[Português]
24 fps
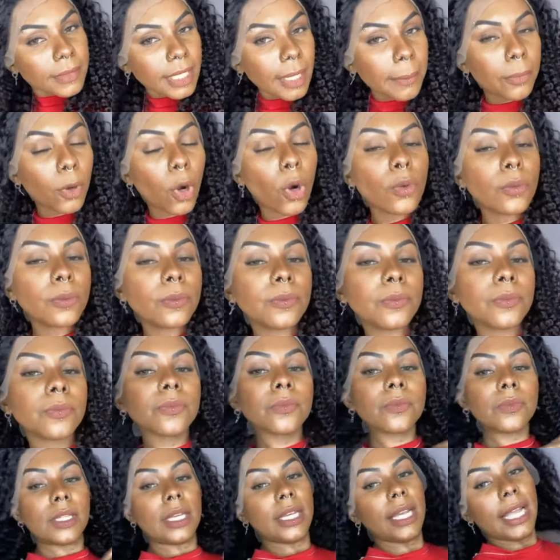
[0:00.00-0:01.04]
tá bom?
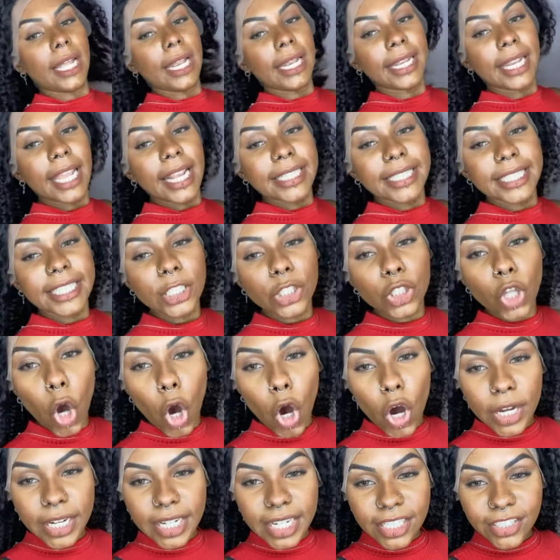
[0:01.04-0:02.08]
Lace
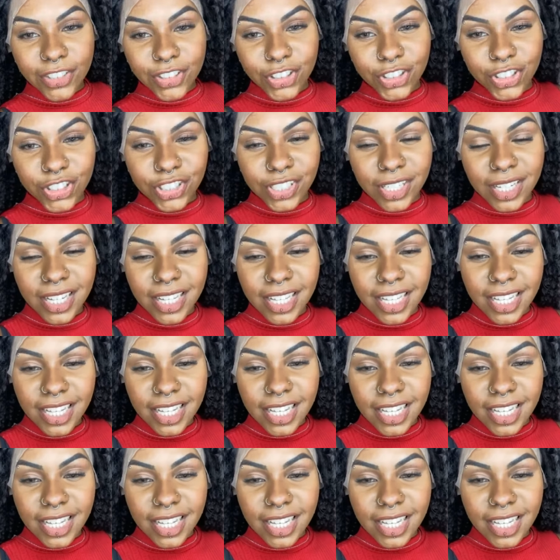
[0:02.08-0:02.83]
Dores,